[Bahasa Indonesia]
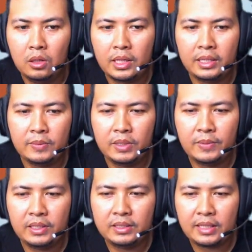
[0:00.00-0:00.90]
oke
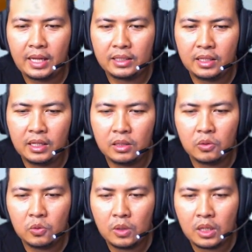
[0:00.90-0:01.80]
teman-teman saatnya
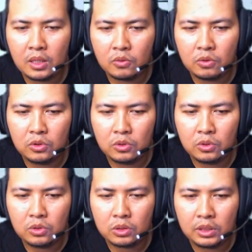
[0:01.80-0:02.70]
gue
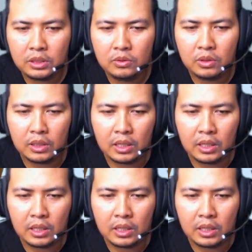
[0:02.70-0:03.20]
untuk tidur